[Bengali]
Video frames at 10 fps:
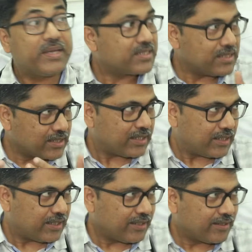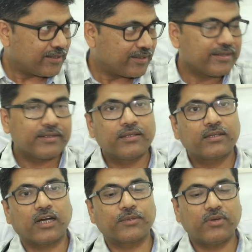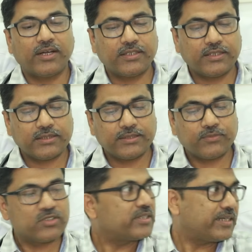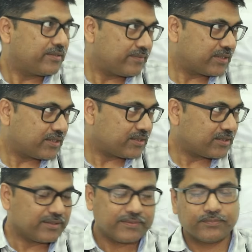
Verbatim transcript: বেশি খেলে কার্বোহাইড্রেটের যেমন সাইড এফেক্ট আছে